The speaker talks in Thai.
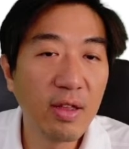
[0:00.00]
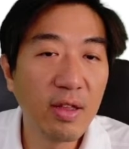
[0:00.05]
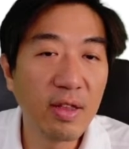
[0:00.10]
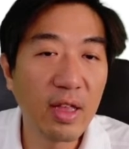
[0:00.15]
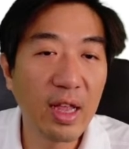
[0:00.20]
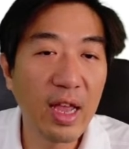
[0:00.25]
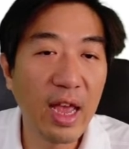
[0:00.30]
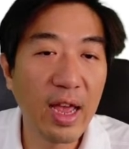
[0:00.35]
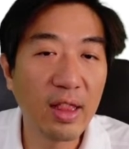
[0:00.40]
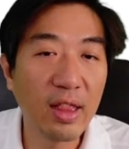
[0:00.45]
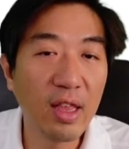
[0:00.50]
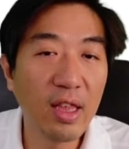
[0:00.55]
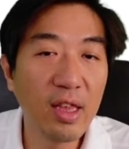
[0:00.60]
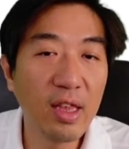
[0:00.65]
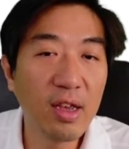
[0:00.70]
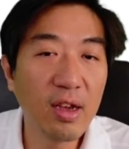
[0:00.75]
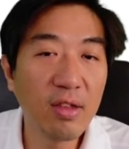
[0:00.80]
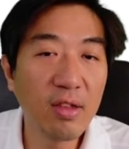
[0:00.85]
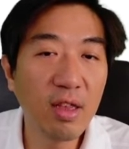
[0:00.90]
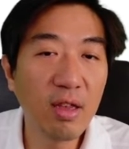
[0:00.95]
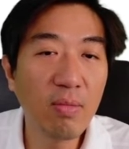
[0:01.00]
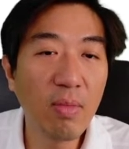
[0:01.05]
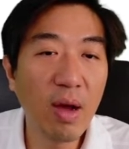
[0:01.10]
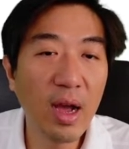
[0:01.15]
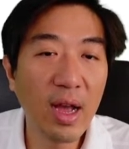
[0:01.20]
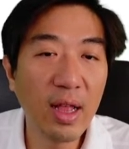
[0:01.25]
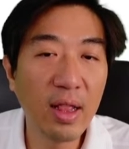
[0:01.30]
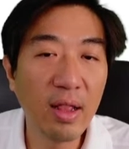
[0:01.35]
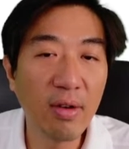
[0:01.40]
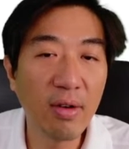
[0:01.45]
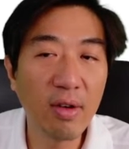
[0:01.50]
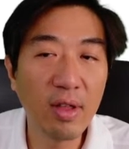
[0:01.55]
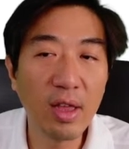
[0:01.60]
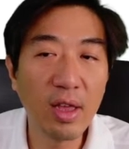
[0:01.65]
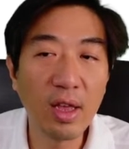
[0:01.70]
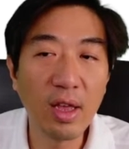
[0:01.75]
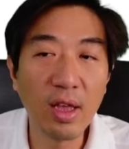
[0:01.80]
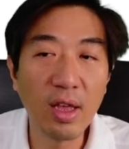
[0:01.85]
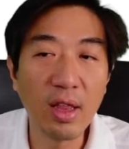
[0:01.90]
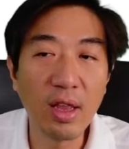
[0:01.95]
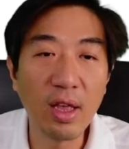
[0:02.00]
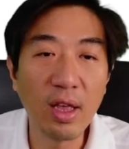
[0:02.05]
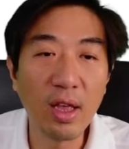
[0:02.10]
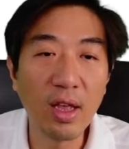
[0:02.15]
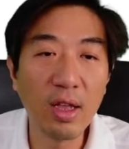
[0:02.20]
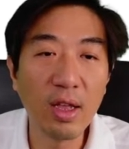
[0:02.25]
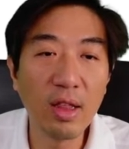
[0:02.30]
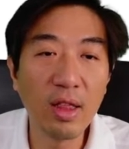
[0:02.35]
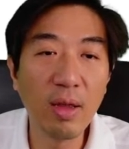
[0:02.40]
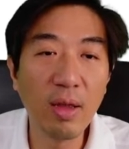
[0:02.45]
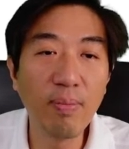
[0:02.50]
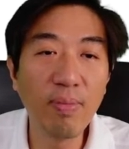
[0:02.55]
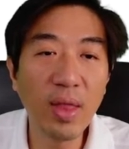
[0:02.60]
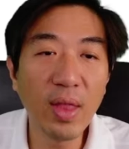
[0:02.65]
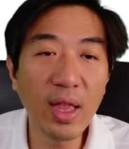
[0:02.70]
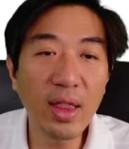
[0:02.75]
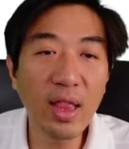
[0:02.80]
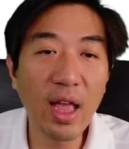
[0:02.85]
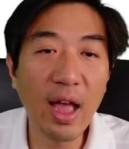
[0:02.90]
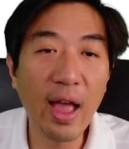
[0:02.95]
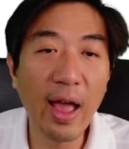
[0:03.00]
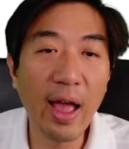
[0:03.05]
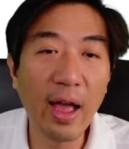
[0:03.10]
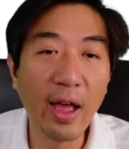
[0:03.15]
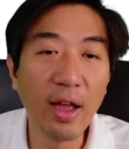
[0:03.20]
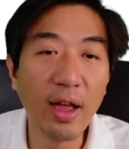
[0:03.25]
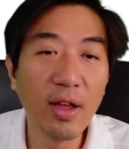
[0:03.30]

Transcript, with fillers: สถานที่ก็ที่บ้านเราก็ได้นะฮะริมหน้าต่าง